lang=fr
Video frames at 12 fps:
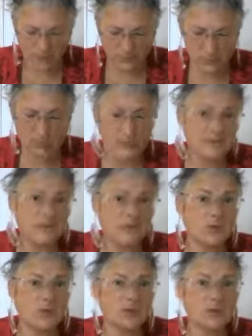Donc l'estime
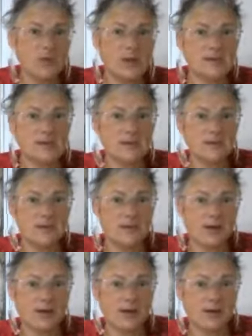de soi, c'est
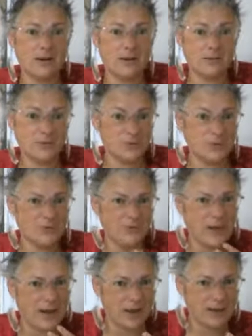euh, je suis
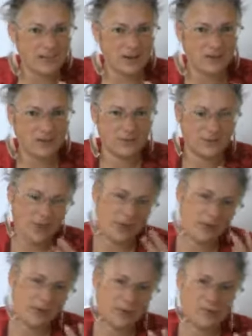valable, enfin,
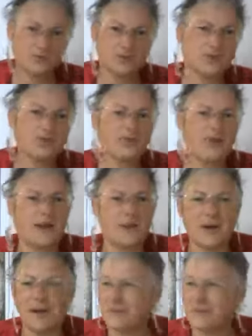je suis valable,